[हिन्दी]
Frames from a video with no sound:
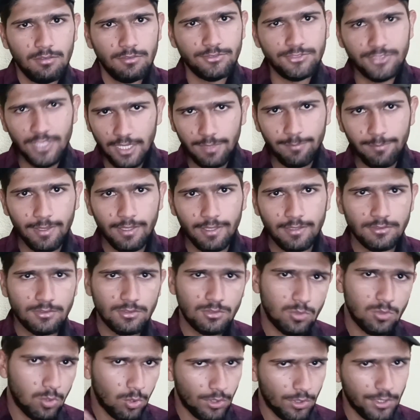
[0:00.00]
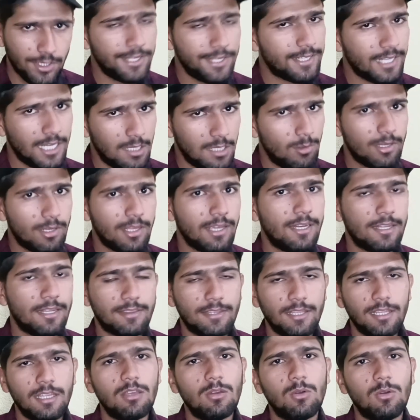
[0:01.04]
जेई मेंस नीट के लेवल के
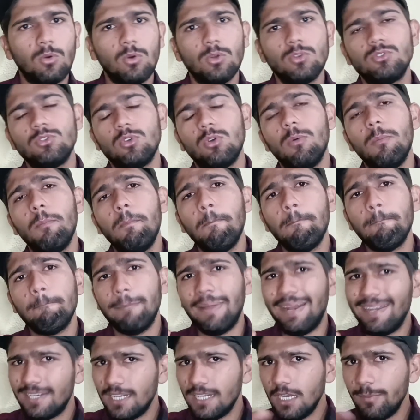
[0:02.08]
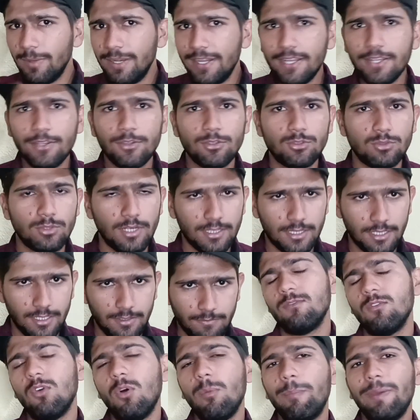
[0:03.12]
रहते हैं और जो मेंटल एबिलिटी क्वेश्चन आते हैं
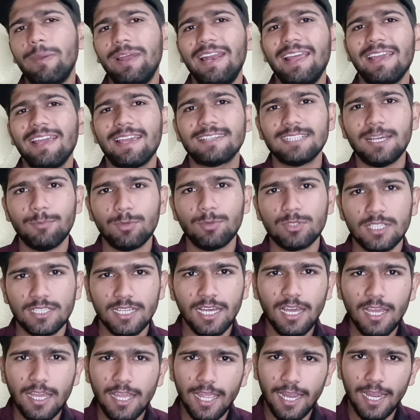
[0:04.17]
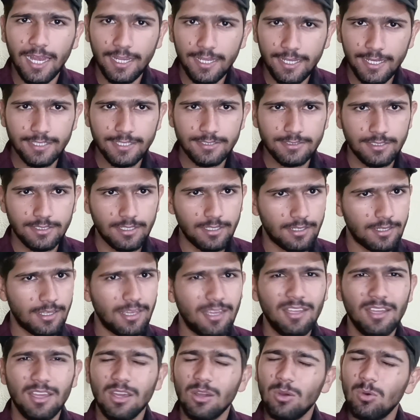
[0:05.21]
वो पहले एक एग्जाम होता था एन करके
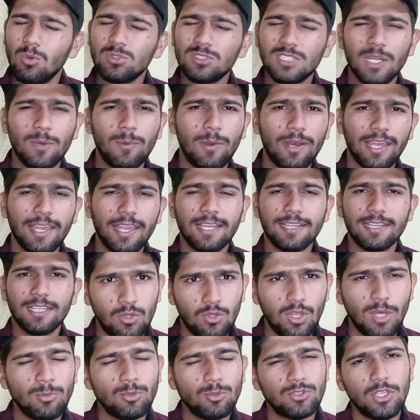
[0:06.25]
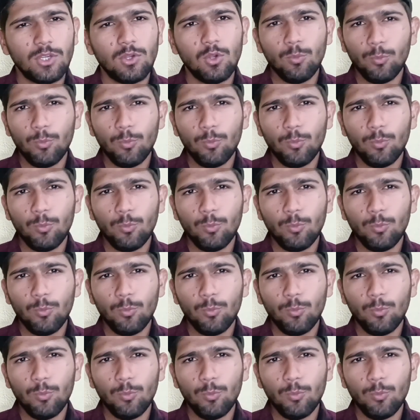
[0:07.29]
उस लेवल के तो आप उसकी कोई तो